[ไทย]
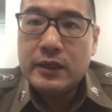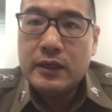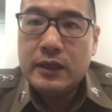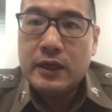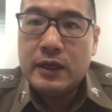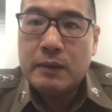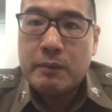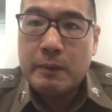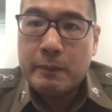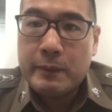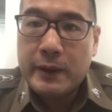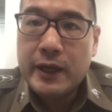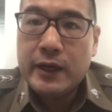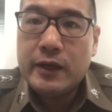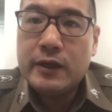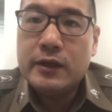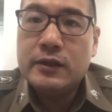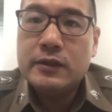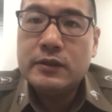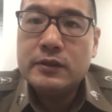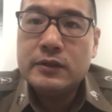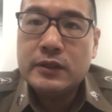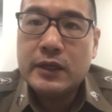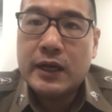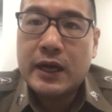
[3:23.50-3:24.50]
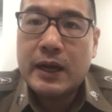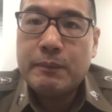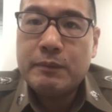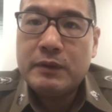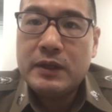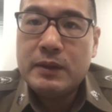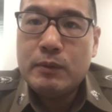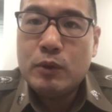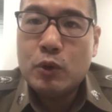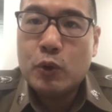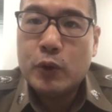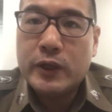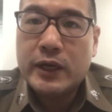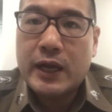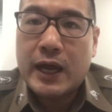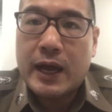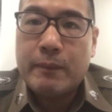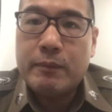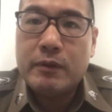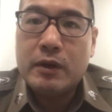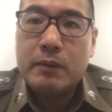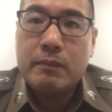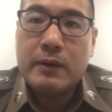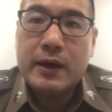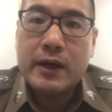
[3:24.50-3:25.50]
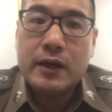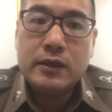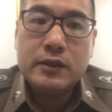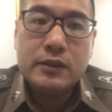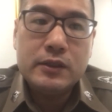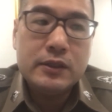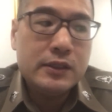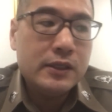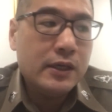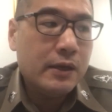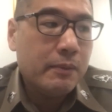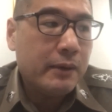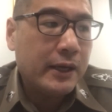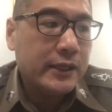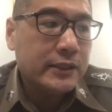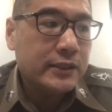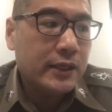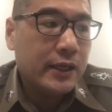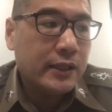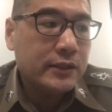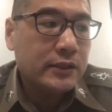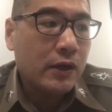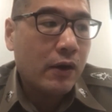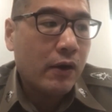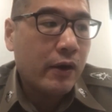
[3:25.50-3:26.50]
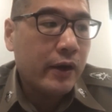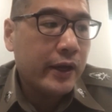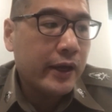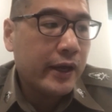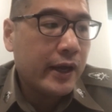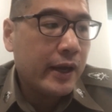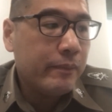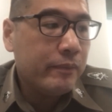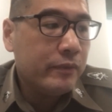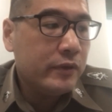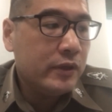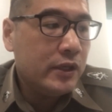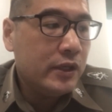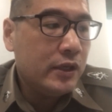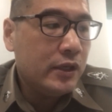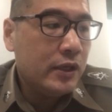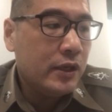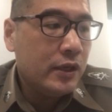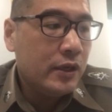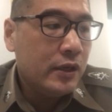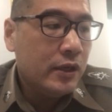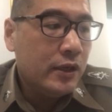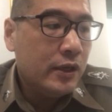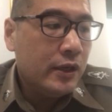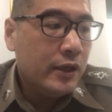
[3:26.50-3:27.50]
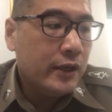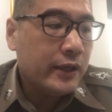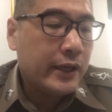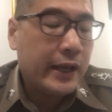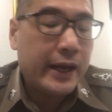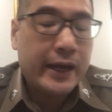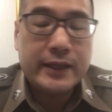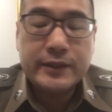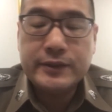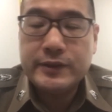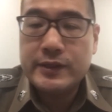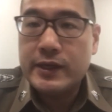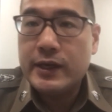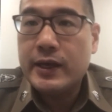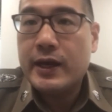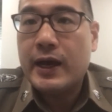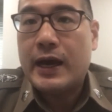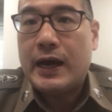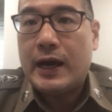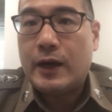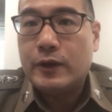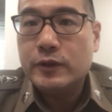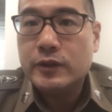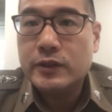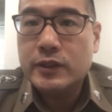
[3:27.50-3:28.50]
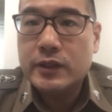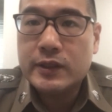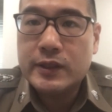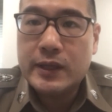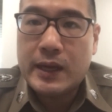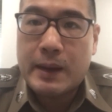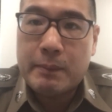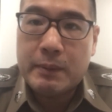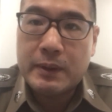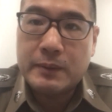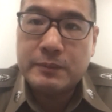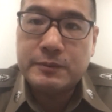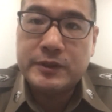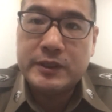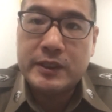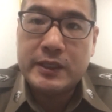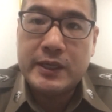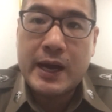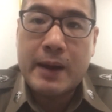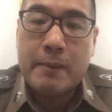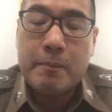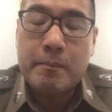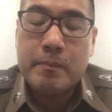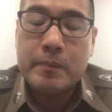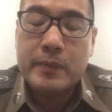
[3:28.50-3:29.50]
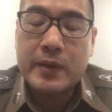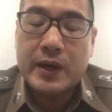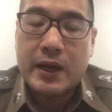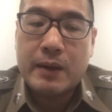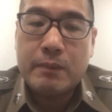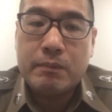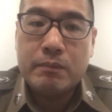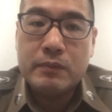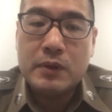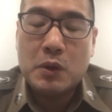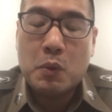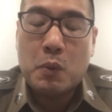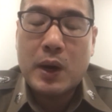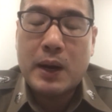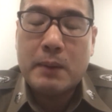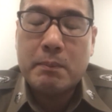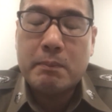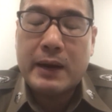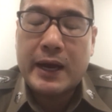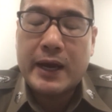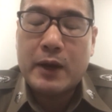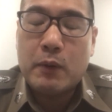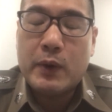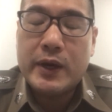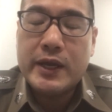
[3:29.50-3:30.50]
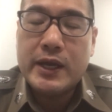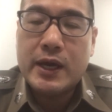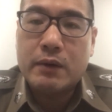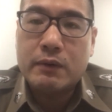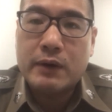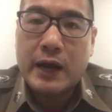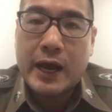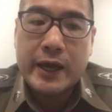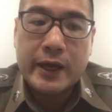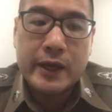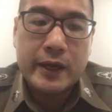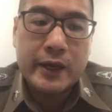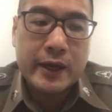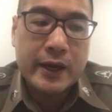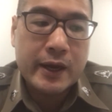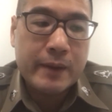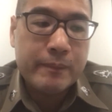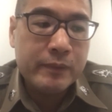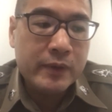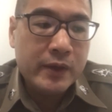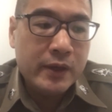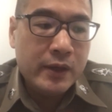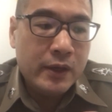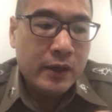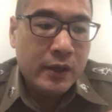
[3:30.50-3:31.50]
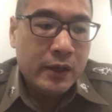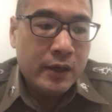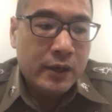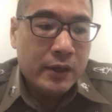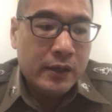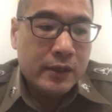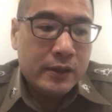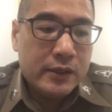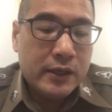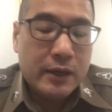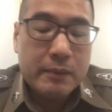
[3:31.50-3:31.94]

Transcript: อีกประเภทหนึ่งนะครับ ที่มีคนถามถึงมาก็คือเครื่องหมายจราจรนะครับ ที่ทาสีขาวสลับกับสีดำนะครับ มีความหมายว่าอย่างไรนะครับ เค